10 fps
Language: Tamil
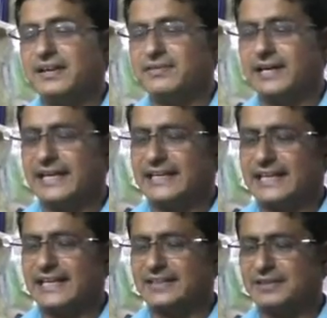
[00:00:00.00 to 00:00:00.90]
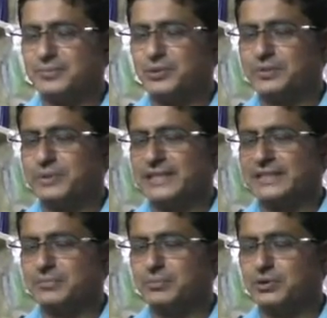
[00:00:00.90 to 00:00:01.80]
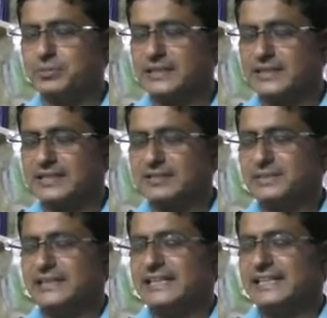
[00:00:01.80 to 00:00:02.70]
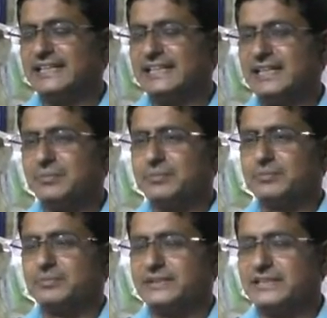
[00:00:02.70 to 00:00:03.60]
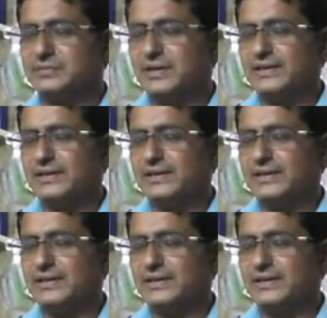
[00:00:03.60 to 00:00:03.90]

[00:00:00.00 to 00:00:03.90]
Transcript: வாடிக்கையாளர்களும் பொதுமக்களுக்கும் பொதுமக்களுக்கும் இனிய தீபாவளி